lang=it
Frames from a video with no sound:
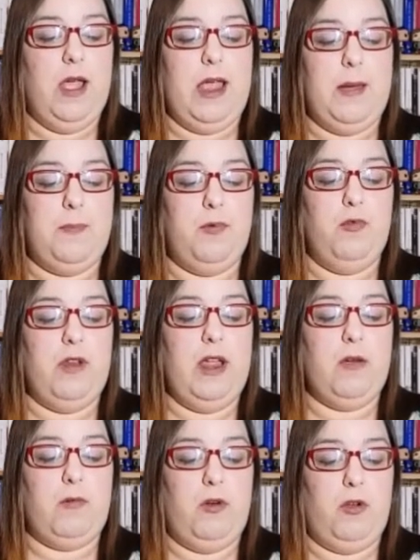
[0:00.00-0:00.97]

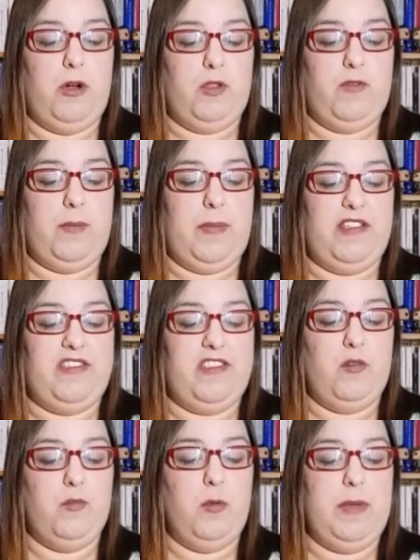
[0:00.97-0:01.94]
eppure quello che dovrebbe
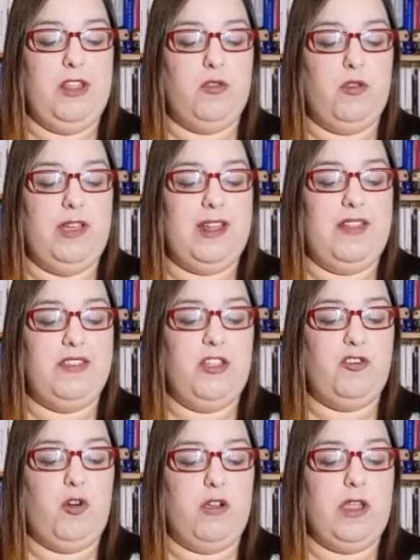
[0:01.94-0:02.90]
essere un momento di grande
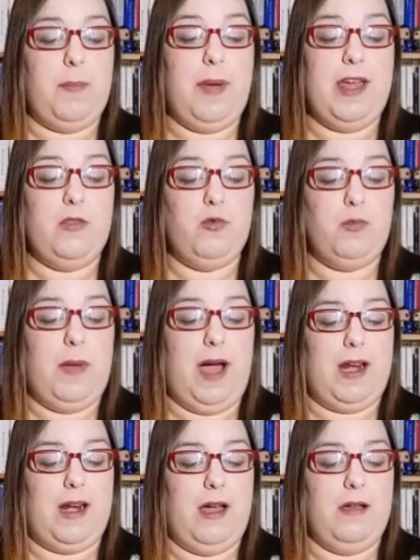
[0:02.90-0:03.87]
gioia pare
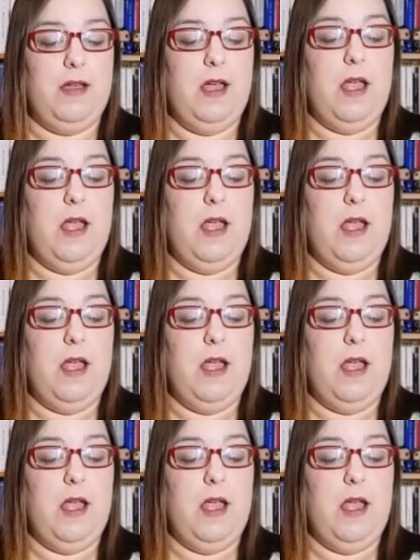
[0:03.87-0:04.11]
turbarla,